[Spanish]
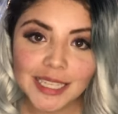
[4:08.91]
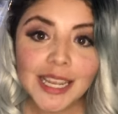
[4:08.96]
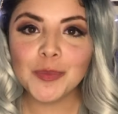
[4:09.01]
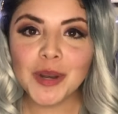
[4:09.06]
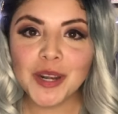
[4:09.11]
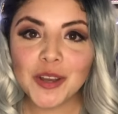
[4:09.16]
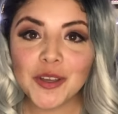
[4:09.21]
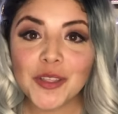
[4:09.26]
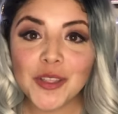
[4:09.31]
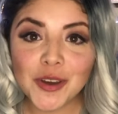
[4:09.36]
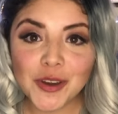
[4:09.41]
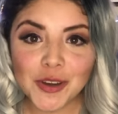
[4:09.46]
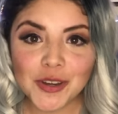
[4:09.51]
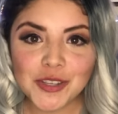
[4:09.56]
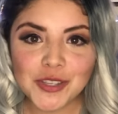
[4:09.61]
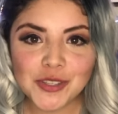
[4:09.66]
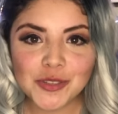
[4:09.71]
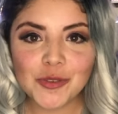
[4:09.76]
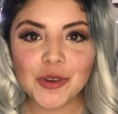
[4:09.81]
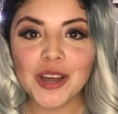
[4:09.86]
Número
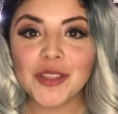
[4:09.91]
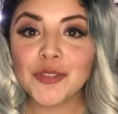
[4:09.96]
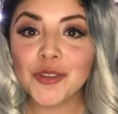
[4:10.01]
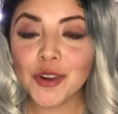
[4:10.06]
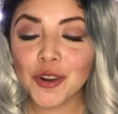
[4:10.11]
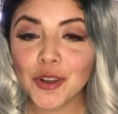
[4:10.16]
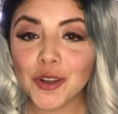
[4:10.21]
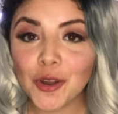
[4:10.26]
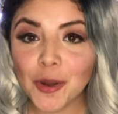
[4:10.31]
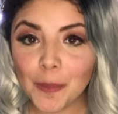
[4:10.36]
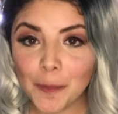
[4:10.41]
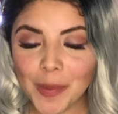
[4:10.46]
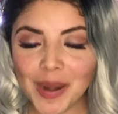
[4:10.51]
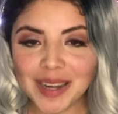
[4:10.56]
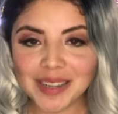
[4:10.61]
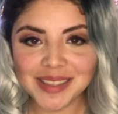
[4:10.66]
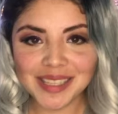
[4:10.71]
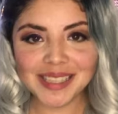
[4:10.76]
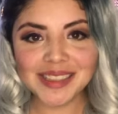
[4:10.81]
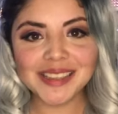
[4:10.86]
dos, cuando lo
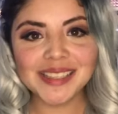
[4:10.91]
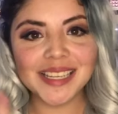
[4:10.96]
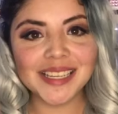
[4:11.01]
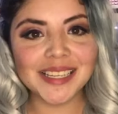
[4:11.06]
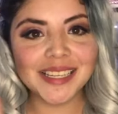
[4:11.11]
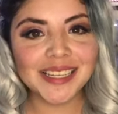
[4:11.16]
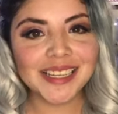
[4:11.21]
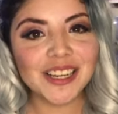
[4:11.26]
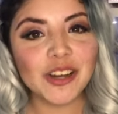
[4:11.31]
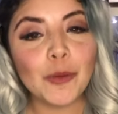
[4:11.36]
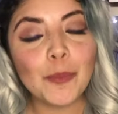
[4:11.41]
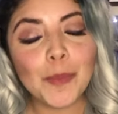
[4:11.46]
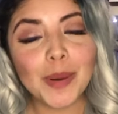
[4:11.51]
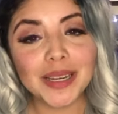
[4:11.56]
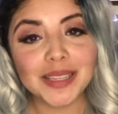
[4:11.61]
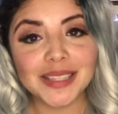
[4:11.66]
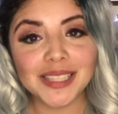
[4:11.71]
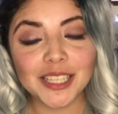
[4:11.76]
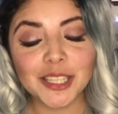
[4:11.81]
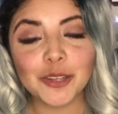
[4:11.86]
compartan tienen que
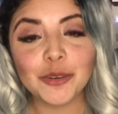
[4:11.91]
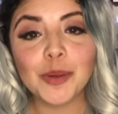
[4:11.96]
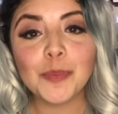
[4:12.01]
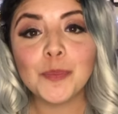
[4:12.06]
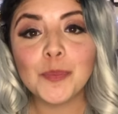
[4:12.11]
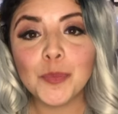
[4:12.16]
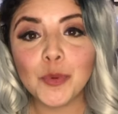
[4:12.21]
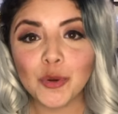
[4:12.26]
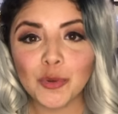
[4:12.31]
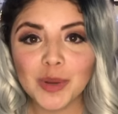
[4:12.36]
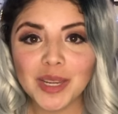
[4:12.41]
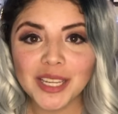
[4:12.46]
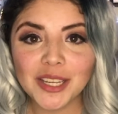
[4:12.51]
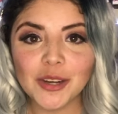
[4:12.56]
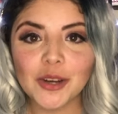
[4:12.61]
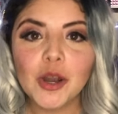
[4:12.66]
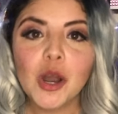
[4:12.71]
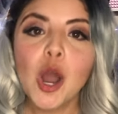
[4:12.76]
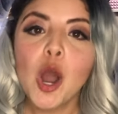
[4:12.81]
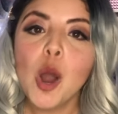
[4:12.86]
compartirlo en público,